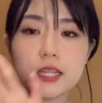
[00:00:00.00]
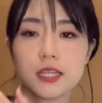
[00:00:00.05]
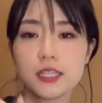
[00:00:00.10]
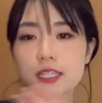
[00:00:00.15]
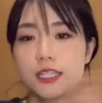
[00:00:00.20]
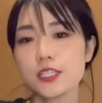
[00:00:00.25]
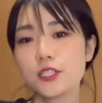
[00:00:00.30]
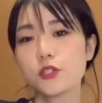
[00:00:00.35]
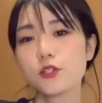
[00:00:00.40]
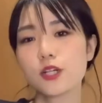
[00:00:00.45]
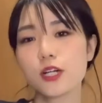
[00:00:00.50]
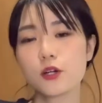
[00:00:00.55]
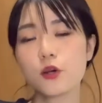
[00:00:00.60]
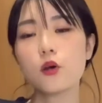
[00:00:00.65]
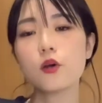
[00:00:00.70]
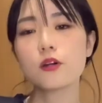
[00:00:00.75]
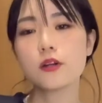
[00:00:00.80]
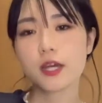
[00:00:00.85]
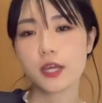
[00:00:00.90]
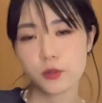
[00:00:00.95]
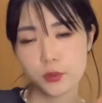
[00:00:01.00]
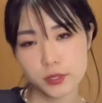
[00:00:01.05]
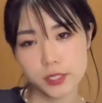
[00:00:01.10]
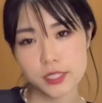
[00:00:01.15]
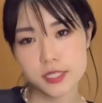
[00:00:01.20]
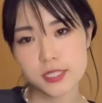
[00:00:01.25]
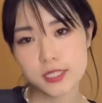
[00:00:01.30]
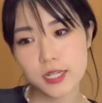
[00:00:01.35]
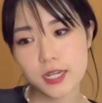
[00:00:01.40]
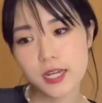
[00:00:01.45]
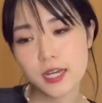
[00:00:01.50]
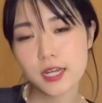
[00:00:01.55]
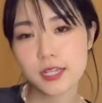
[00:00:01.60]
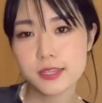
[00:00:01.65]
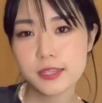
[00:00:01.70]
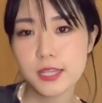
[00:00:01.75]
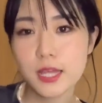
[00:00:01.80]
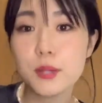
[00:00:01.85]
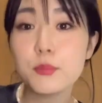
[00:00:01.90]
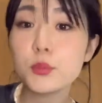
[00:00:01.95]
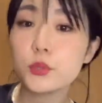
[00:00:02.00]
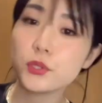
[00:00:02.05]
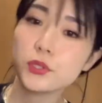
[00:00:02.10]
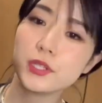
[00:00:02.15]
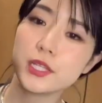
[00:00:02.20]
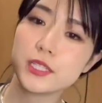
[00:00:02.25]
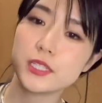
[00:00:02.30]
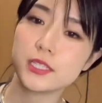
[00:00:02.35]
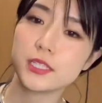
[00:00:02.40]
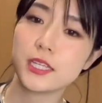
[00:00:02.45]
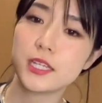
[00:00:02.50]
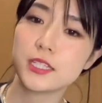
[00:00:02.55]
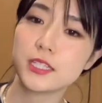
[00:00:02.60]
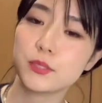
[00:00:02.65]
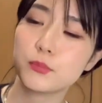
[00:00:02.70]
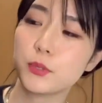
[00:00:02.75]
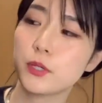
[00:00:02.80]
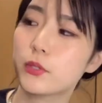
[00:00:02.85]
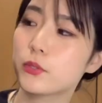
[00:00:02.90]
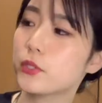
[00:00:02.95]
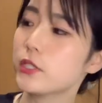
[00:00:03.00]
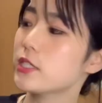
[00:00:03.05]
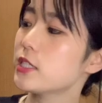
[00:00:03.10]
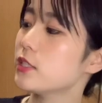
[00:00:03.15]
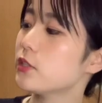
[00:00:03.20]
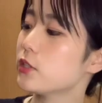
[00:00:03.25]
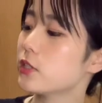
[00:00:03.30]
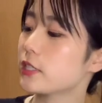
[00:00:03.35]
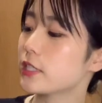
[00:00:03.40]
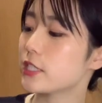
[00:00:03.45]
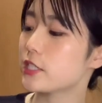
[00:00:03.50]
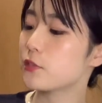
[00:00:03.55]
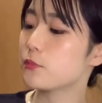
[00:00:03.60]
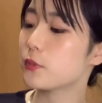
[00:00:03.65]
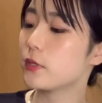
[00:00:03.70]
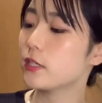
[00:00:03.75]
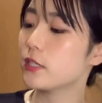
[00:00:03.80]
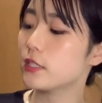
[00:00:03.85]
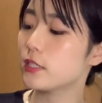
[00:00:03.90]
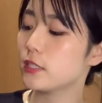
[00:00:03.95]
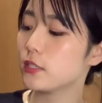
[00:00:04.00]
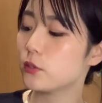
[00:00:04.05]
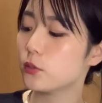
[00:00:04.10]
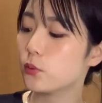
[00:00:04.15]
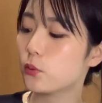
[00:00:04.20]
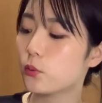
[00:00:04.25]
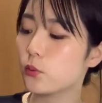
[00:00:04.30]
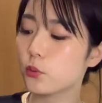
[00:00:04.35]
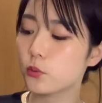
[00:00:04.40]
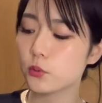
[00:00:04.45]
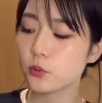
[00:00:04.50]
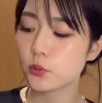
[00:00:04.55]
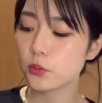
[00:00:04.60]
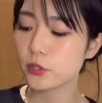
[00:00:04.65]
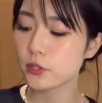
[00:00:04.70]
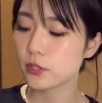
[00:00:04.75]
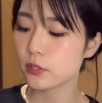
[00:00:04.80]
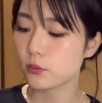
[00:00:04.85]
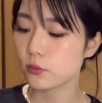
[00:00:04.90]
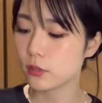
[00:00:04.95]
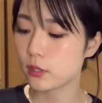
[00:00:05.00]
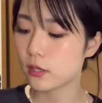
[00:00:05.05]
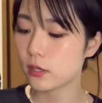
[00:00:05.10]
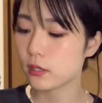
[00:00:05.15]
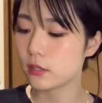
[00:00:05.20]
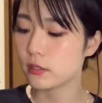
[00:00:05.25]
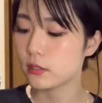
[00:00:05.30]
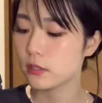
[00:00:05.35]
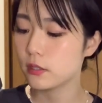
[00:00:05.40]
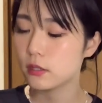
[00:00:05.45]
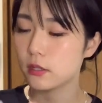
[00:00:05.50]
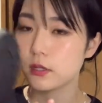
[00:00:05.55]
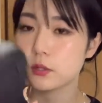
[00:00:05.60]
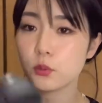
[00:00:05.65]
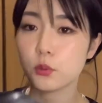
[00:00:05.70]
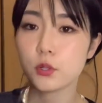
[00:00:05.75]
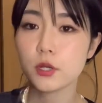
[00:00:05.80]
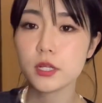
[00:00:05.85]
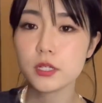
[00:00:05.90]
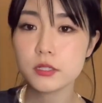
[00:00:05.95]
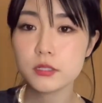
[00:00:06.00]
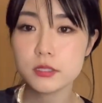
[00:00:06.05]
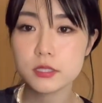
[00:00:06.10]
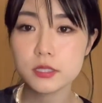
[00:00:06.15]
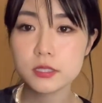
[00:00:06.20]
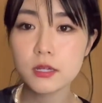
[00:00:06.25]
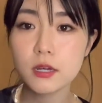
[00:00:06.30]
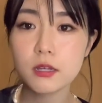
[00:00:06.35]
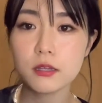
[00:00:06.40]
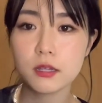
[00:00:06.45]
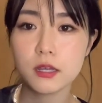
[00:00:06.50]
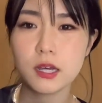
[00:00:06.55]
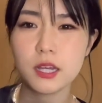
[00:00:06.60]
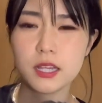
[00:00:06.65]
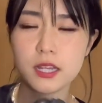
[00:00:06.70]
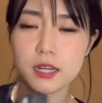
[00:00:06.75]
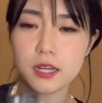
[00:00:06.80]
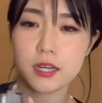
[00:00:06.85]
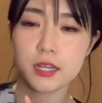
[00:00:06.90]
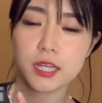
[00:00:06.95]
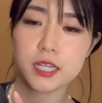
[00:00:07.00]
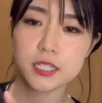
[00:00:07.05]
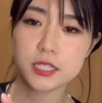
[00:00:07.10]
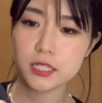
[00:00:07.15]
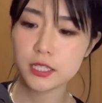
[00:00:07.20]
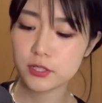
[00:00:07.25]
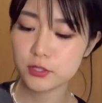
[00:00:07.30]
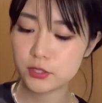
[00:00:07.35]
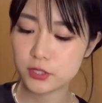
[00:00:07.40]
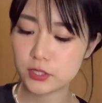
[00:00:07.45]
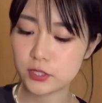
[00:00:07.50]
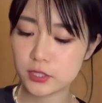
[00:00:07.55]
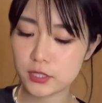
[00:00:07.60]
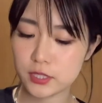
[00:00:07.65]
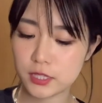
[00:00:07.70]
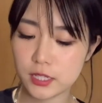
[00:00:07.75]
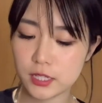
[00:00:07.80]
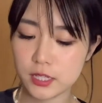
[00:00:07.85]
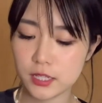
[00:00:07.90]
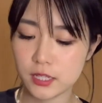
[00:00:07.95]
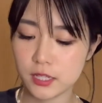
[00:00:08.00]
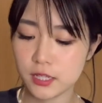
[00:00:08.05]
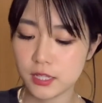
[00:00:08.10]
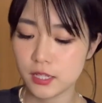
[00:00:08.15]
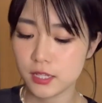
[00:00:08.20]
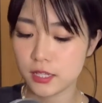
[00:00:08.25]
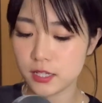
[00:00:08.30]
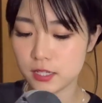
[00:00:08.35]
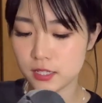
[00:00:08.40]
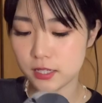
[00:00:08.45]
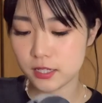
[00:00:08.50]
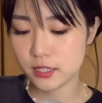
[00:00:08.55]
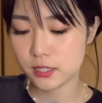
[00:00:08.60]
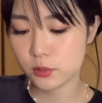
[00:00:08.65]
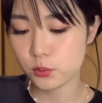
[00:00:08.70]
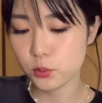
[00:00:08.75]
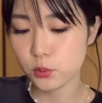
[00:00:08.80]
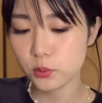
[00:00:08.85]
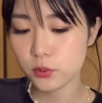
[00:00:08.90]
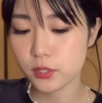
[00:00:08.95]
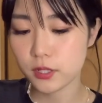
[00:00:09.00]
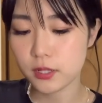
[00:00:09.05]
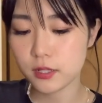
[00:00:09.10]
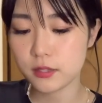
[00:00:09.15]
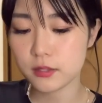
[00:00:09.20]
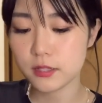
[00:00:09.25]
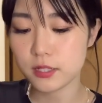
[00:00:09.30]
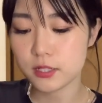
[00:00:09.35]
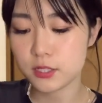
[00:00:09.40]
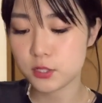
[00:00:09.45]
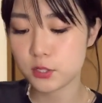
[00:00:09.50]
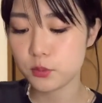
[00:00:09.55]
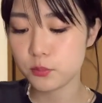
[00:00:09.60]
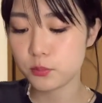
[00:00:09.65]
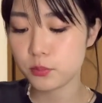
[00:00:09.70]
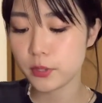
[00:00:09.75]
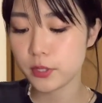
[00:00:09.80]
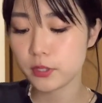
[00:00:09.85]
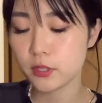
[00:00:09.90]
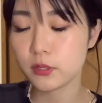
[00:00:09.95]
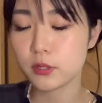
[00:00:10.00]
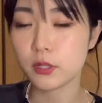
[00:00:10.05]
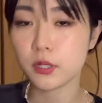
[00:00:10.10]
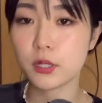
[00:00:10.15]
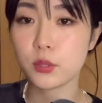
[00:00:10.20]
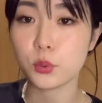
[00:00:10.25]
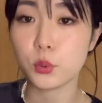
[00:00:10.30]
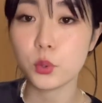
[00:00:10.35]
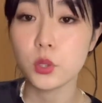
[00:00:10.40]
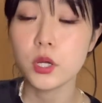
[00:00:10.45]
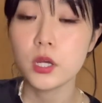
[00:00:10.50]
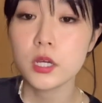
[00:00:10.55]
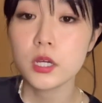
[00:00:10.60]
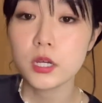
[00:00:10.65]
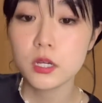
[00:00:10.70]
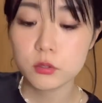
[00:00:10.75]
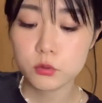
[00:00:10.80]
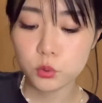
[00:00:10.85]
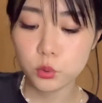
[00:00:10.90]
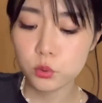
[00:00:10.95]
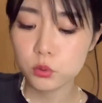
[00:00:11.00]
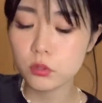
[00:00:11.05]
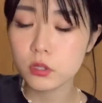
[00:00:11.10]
以上が今回私が買ったものたちです。まあ私の中で一番驚いたのが、これ靴かななんか安い靴って、どうなんって心配だったけど、そん